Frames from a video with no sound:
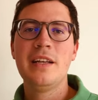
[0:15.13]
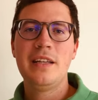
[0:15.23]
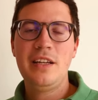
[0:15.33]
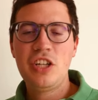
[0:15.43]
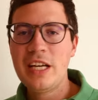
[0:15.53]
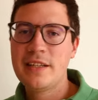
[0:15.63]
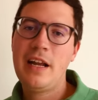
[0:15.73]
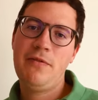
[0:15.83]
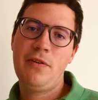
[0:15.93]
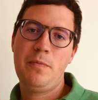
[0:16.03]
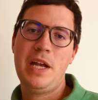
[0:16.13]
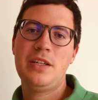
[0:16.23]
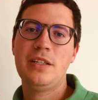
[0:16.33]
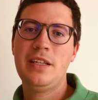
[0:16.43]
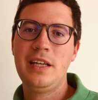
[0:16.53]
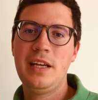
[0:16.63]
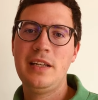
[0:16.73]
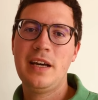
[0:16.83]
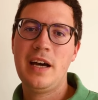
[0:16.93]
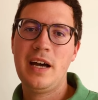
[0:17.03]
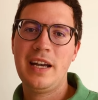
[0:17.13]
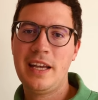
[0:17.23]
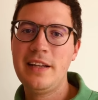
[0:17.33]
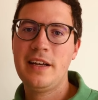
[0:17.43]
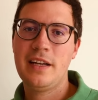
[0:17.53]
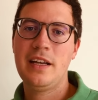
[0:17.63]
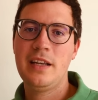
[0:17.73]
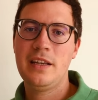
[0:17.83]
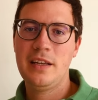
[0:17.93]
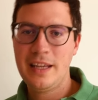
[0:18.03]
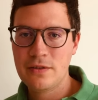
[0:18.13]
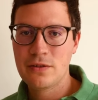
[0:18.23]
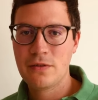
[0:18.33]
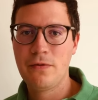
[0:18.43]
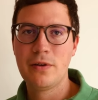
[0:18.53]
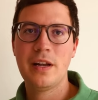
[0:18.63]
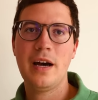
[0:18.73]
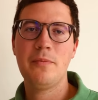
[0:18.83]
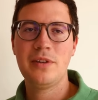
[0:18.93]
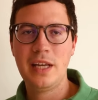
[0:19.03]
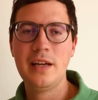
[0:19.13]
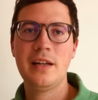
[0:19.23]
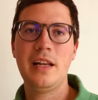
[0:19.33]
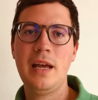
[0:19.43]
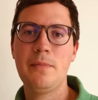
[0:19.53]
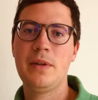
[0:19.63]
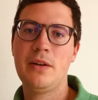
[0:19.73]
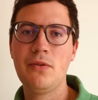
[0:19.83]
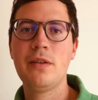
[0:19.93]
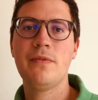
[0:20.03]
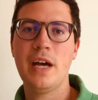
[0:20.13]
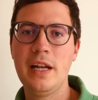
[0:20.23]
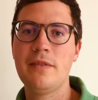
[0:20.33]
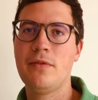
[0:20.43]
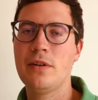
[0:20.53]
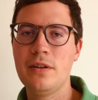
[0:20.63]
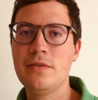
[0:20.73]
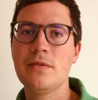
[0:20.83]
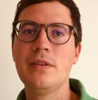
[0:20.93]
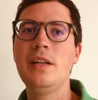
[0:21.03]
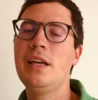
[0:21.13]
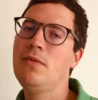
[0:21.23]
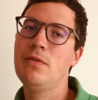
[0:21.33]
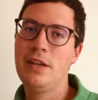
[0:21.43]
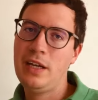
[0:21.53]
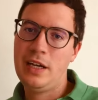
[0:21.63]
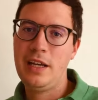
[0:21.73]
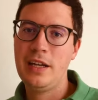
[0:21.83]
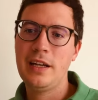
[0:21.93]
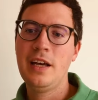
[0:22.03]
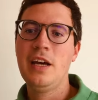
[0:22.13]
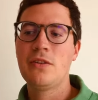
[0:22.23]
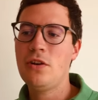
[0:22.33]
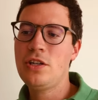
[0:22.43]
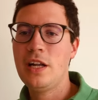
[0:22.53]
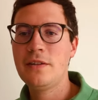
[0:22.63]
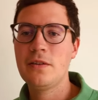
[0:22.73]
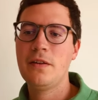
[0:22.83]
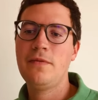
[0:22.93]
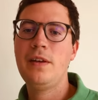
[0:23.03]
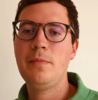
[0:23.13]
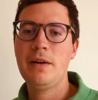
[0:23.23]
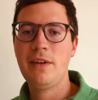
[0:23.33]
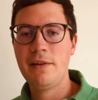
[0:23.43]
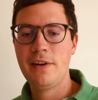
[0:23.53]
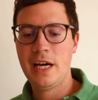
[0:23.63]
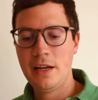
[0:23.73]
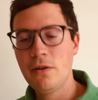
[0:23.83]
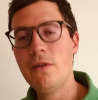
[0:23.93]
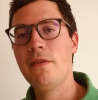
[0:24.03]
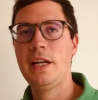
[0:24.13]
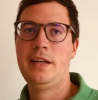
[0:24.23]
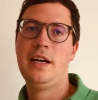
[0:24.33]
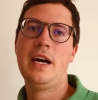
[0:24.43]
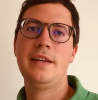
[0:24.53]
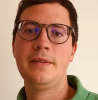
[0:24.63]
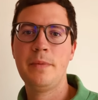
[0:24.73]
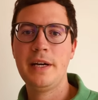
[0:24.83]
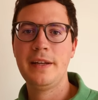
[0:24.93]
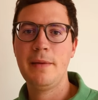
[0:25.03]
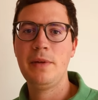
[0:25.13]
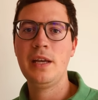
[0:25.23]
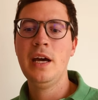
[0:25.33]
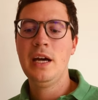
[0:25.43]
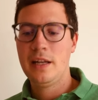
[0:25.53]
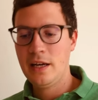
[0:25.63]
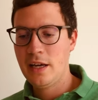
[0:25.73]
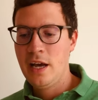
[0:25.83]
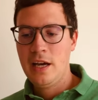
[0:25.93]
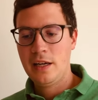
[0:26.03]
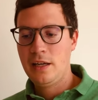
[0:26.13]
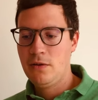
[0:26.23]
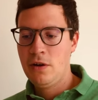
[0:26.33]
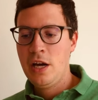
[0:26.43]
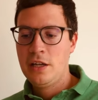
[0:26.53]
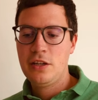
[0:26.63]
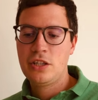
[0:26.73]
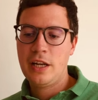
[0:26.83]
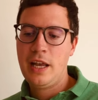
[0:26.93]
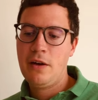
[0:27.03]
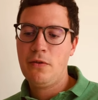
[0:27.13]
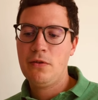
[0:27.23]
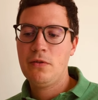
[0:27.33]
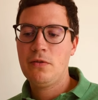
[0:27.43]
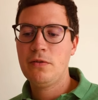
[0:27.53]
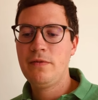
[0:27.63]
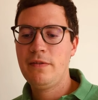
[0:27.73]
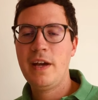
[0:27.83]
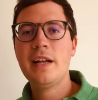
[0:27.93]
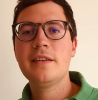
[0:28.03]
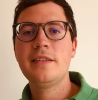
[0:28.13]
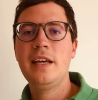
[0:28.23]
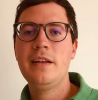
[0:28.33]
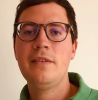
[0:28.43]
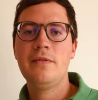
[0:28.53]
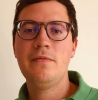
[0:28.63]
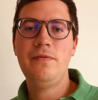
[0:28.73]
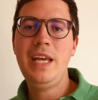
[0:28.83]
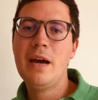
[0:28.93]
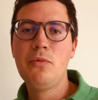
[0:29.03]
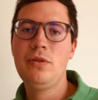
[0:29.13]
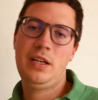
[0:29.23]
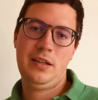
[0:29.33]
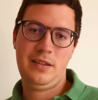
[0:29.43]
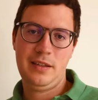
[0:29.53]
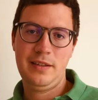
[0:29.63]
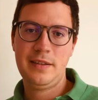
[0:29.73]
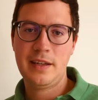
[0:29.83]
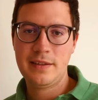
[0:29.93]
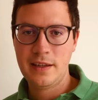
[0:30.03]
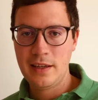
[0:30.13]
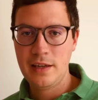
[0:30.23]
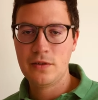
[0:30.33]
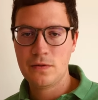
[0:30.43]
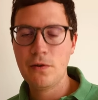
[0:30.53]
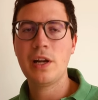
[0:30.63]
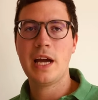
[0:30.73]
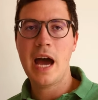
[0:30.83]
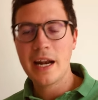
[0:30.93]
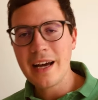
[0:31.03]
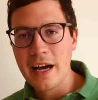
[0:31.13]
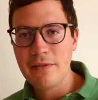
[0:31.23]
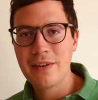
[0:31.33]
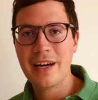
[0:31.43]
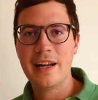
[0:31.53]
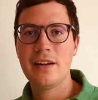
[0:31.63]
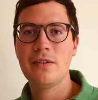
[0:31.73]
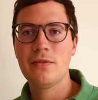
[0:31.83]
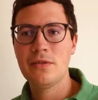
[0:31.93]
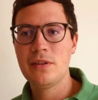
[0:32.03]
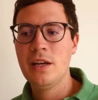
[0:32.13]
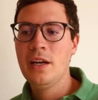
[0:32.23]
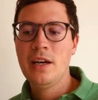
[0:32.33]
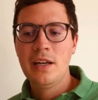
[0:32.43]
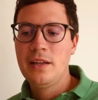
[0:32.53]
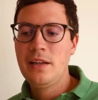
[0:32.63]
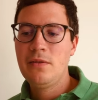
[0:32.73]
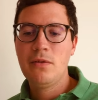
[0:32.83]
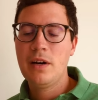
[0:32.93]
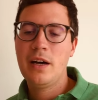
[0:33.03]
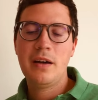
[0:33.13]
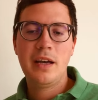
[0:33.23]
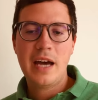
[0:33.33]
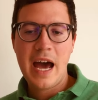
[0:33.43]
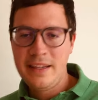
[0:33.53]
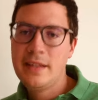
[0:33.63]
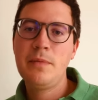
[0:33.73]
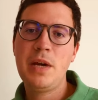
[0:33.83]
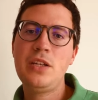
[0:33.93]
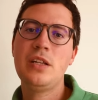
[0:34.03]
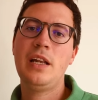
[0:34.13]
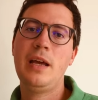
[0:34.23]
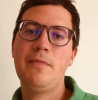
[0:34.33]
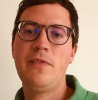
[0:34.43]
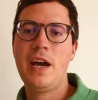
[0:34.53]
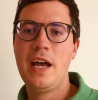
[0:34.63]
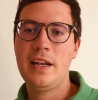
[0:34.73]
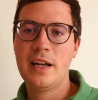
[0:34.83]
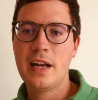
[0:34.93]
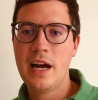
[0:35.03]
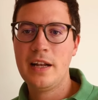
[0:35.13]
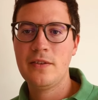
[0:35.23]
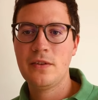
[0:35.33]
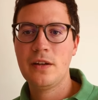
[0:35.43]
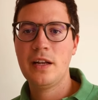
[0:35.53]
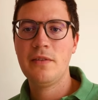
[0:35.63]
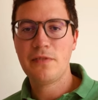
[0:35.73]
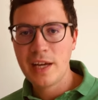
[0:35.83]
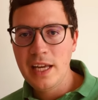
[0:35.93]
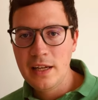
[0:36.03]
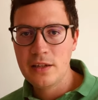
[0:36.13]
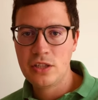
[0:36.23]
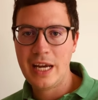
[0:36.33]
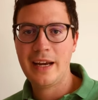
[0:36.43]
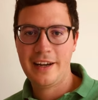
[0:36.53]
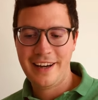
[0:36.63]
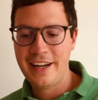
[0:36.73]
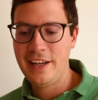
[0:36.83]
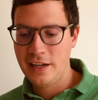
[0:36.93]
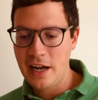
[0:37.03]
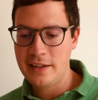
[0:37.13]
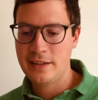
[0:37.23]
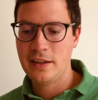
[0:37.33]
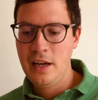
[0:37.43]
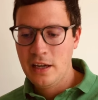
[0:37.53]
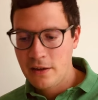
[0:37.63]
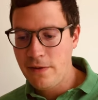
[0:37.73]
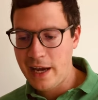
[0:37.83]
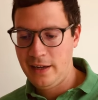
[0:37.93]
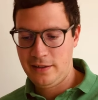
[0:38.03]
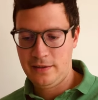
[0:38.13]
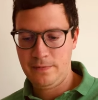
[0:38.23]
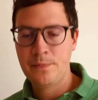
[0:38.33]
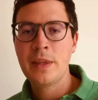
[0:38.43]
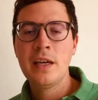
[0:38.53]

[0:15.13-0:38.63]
die Schicksale von Menschen, die hinter Gittern Jesus gefunden haben und deren Leben dadurch verändert worden ist. Und nicht nur hier in Deutschland, sondern vielmehr werden wir eine noch weitere Reise machen, nämlich nach Rio de Janeiro. Und wir werden sehen, wie ermutigend es ist, dass Jesus wirklich eingreifen kann und nicht nur einzelne Menschenleben verändern kann, sondern Frieden schenken kann in ganzen Gefängnissen.